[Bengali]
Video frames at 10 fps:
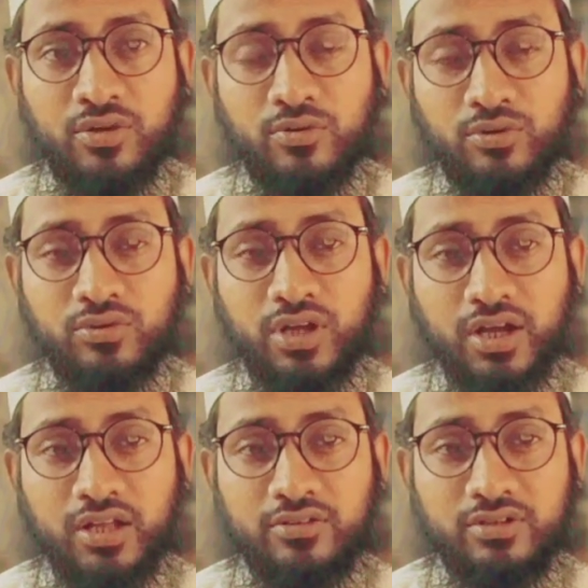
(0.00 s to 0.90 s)
কত
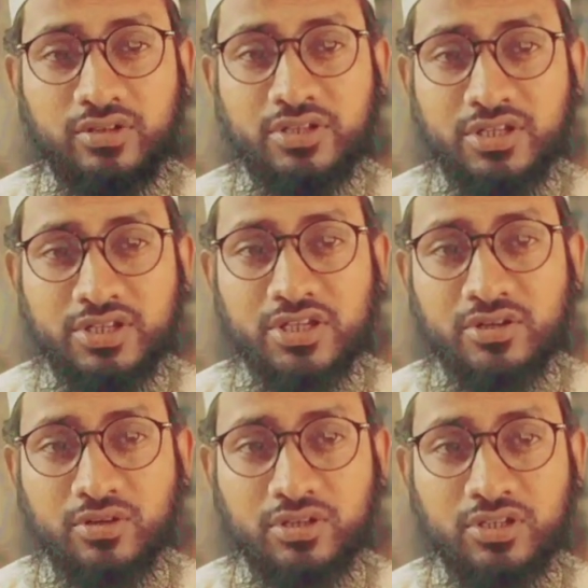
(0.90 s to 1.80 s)
রাকাত কিসের
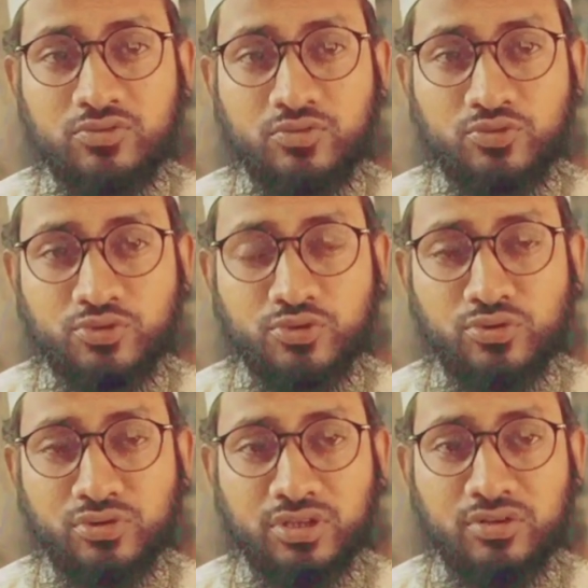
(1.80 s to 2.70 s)
অর্থাৎ
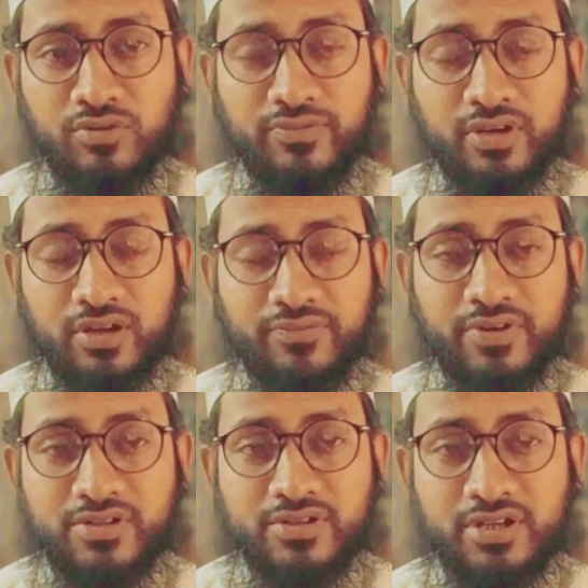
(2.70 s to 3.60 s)
সুন্নত না নফল না
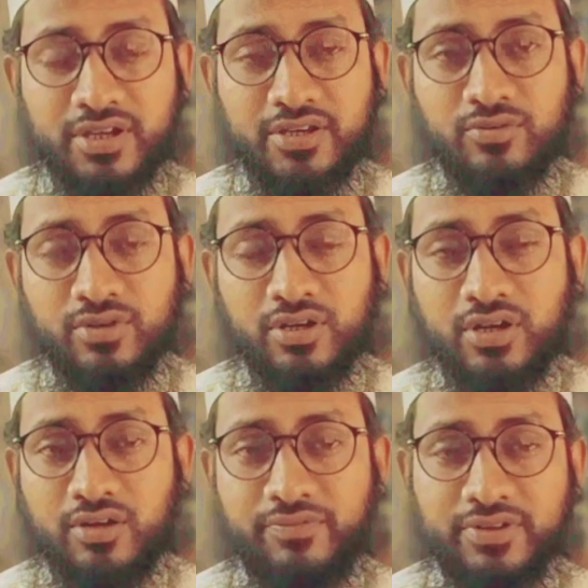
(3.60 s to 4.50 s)
ফার্জ এটা উল্লেখ
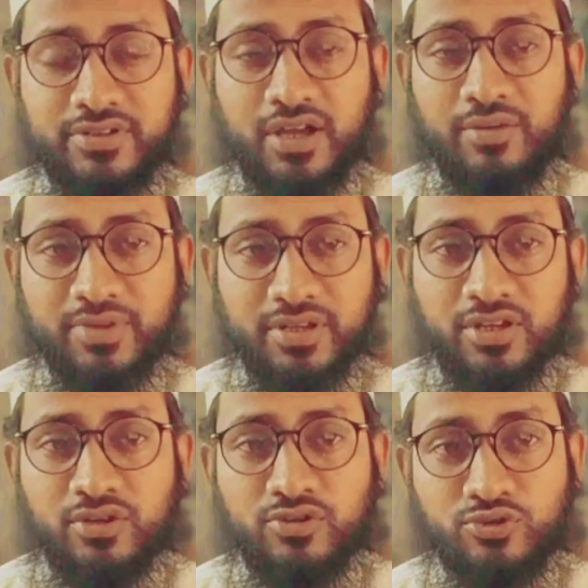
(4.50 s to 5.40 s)
রাখবেন যা আমি
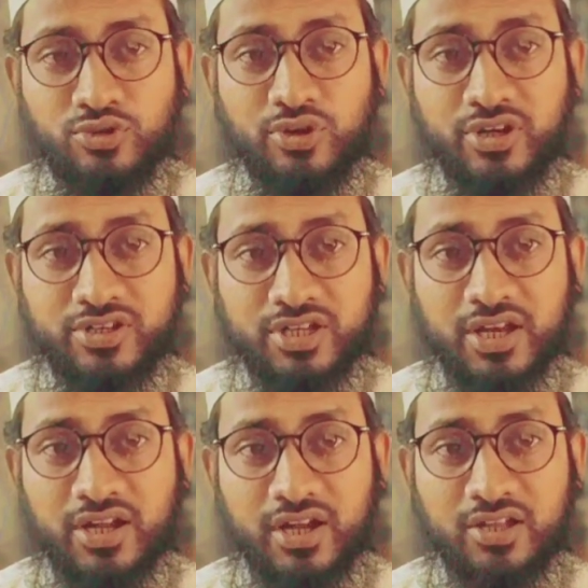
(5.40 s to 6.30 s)
জোহরের চার
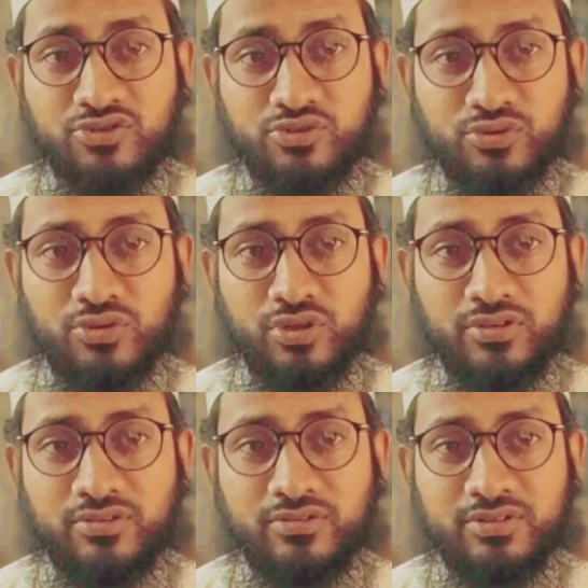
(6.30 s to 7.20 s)
রাকাত সুন্নত
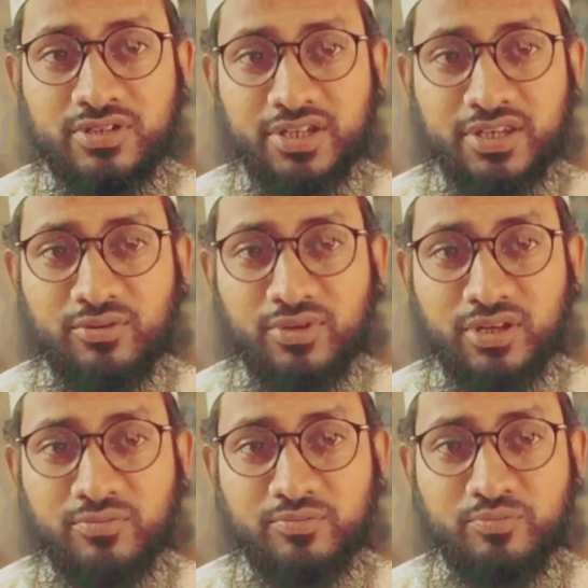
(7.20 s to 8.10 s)
তিনটে
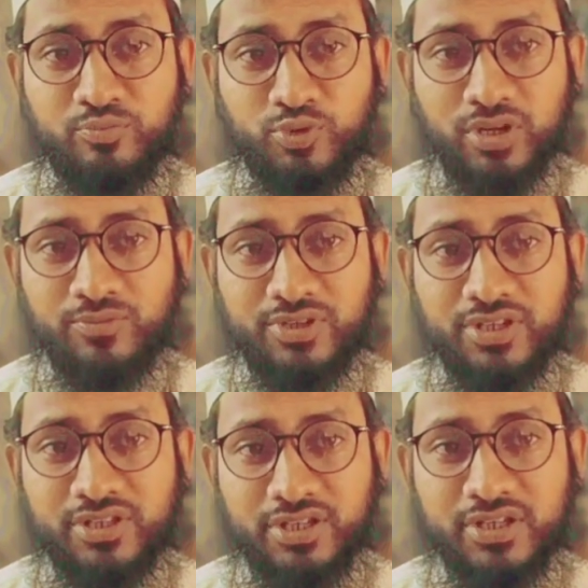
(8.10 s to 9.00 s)
উল্লেখ মোটামুটি
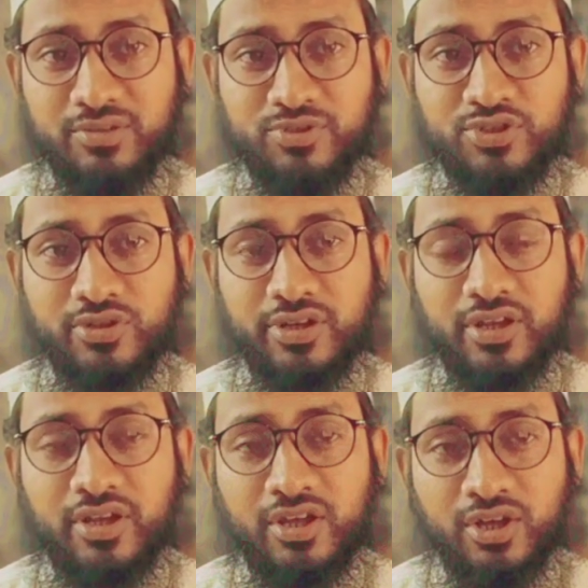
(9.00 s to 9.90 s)
তিনটে বিষয়
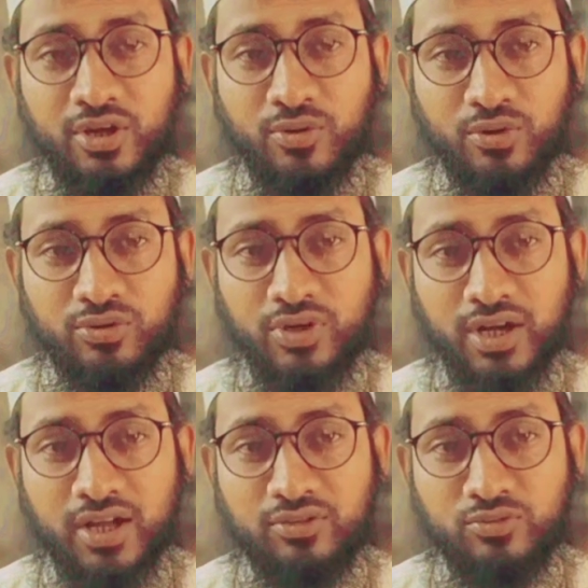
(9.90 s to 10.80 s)
কত
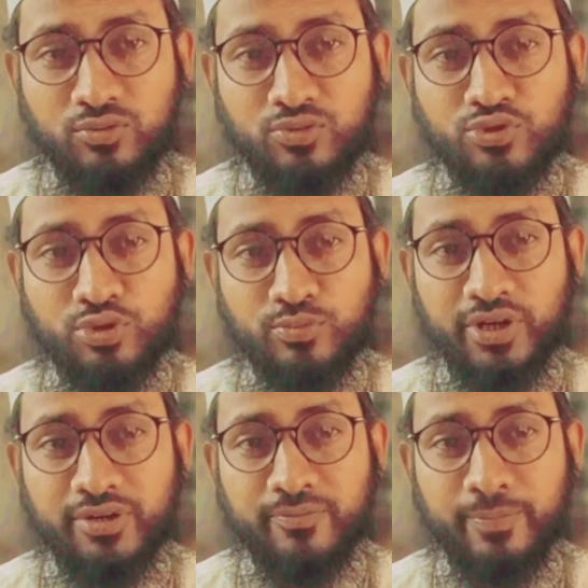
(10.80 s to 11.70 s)
রাকাত কোন সময়